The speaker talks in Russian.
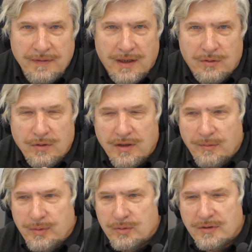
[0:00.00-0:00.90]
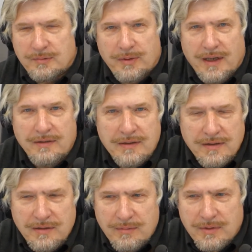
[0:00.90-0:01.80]
Никакой компьютер
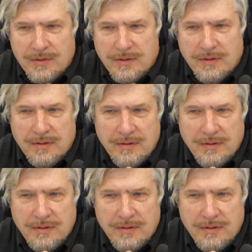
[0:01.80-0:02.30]
справиться не может.